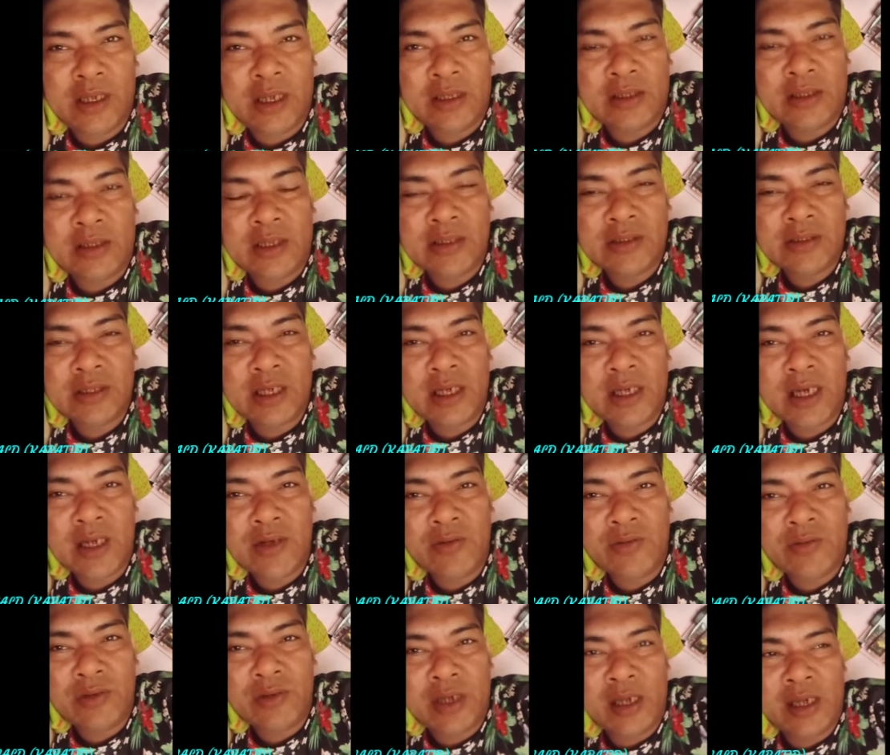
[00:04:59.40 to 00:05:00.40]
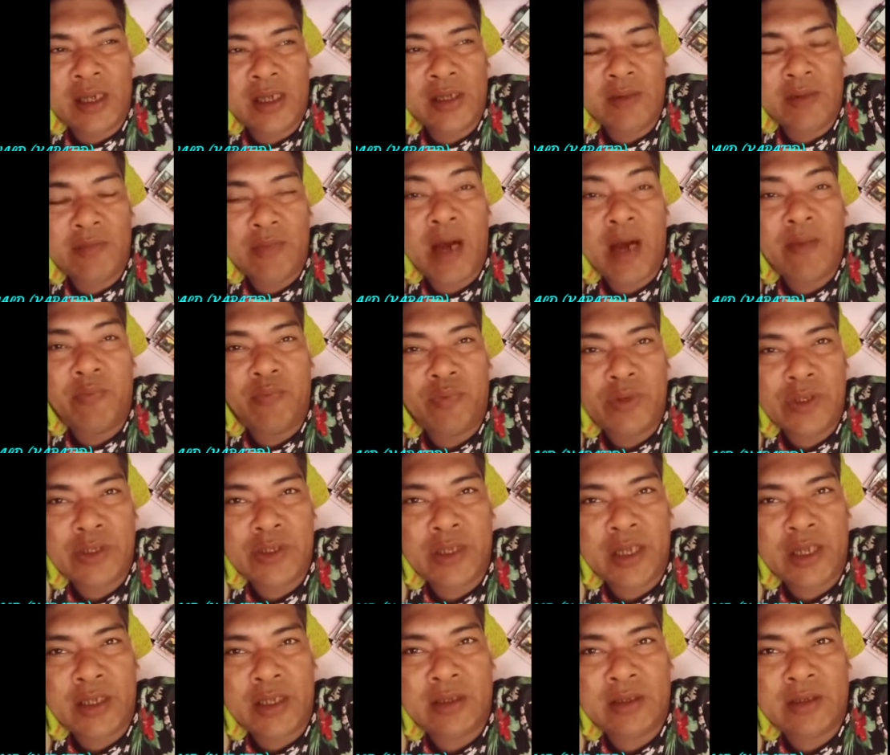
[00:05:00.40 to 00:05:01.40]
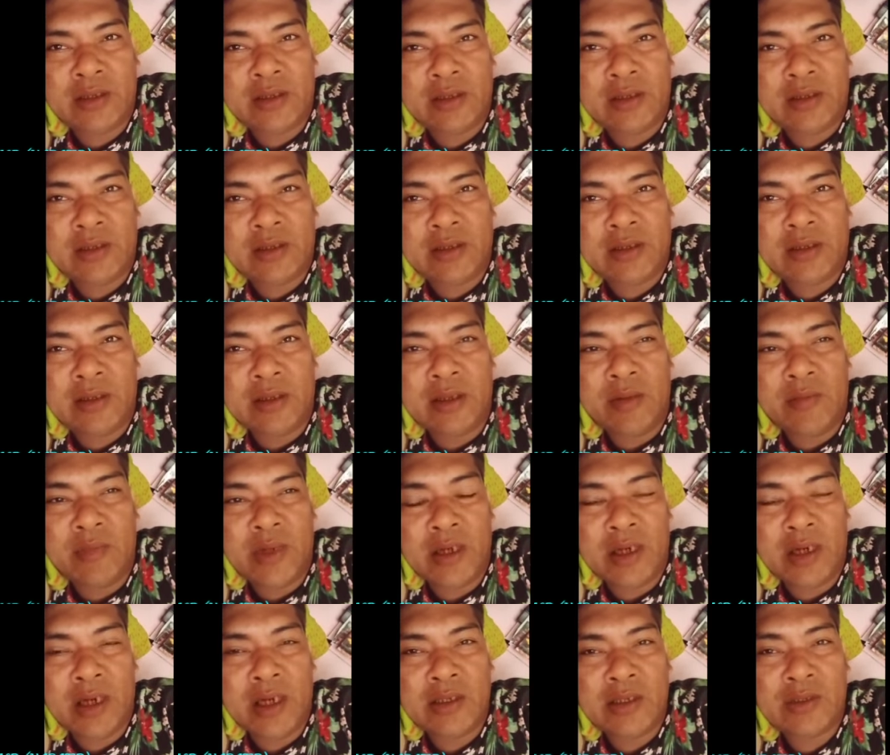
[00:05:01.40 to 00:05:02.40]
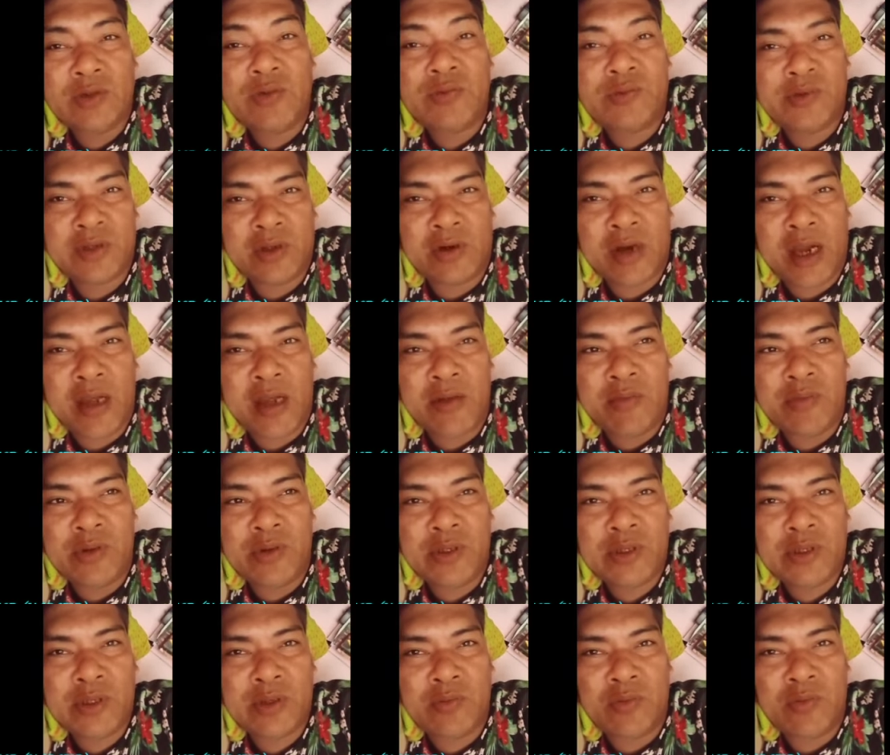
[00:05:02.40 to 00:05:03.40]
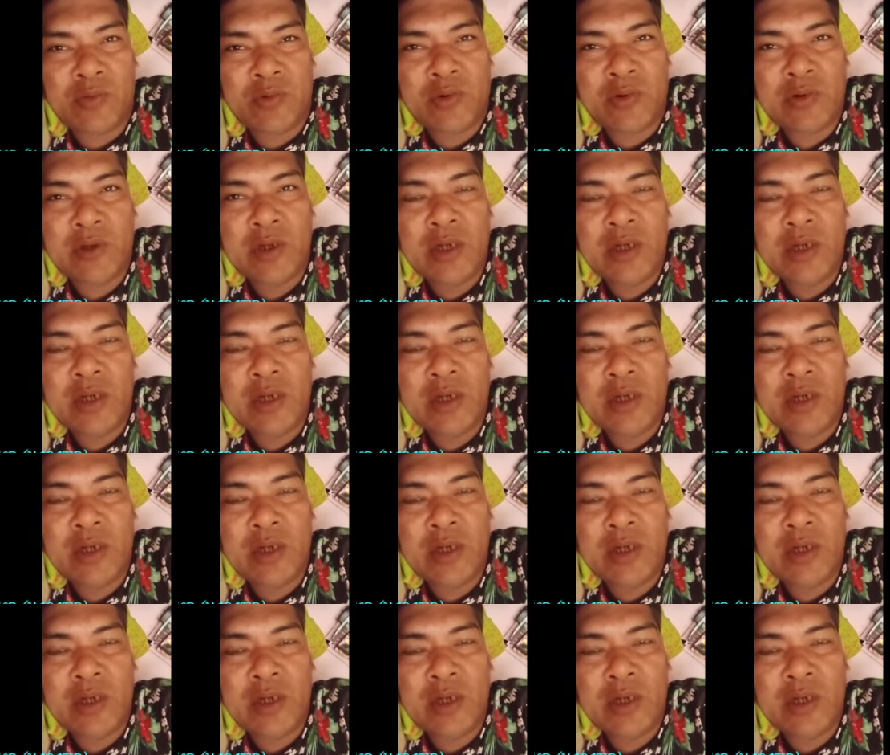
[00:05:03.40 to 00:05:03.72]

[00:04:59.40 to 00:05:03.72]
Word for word: at ang sa ganun ay ma-appreciate ng mga subscribers mo